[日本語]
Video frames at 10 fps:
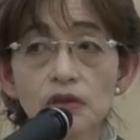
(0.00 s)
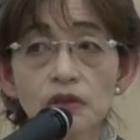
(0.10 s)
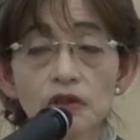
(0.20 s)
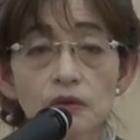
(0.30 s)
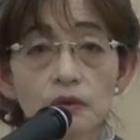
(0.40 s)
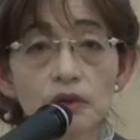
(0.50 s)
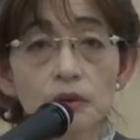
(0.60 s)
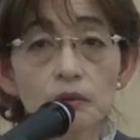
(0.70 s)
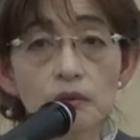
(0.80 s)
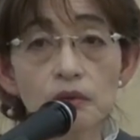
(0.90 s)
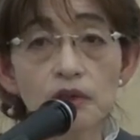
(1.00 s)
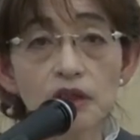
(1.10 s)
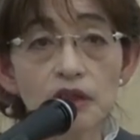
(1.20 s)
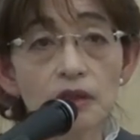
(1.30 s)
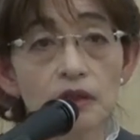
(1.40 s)
末にしといて本当
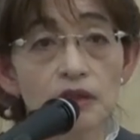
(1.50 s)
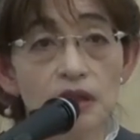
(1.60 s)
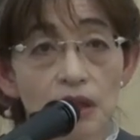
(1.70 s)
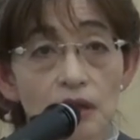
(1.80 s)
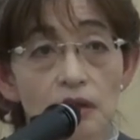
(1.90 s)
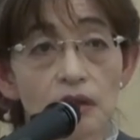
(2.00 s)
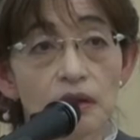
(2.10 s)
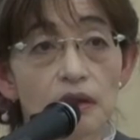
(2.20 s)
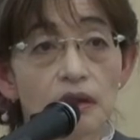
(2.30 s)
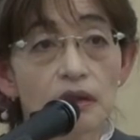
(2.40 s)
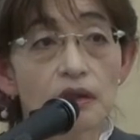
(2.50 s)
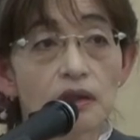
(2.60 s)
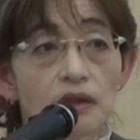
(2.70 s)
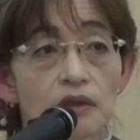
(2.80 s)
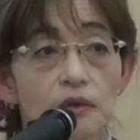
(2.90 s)
にいいんですか
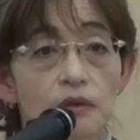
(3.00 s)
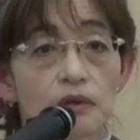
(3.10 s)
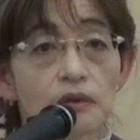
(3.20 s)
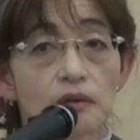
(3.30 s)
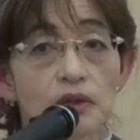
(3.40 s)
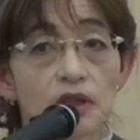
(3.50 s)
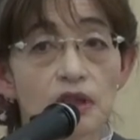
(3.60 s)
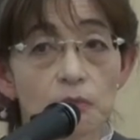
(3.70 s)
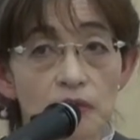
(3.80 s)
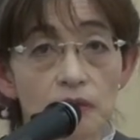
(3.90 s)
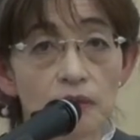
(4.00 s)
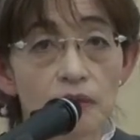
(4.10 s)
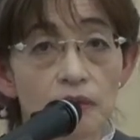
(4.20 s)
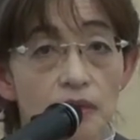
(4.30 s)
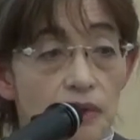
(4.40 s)
というような疑問。